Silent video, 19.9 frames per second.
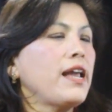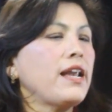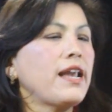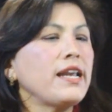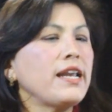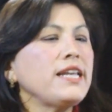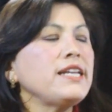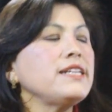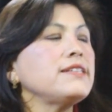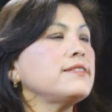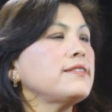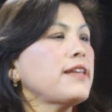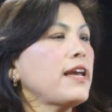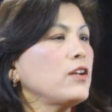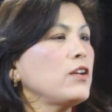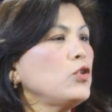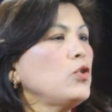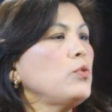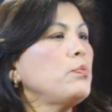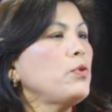a la lista,
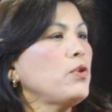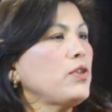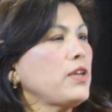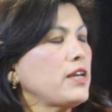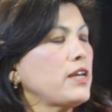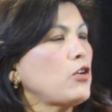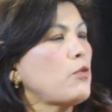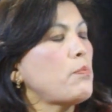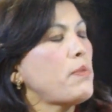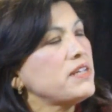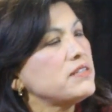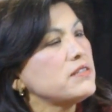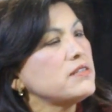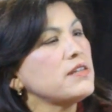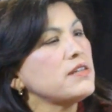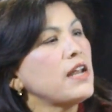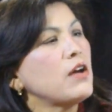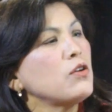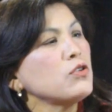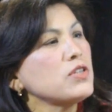al grupo de los
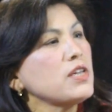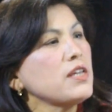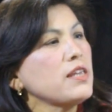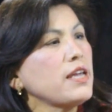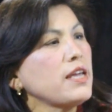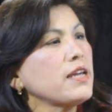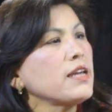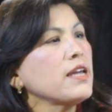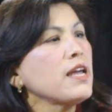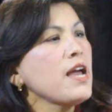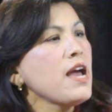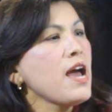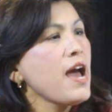países de la OCDE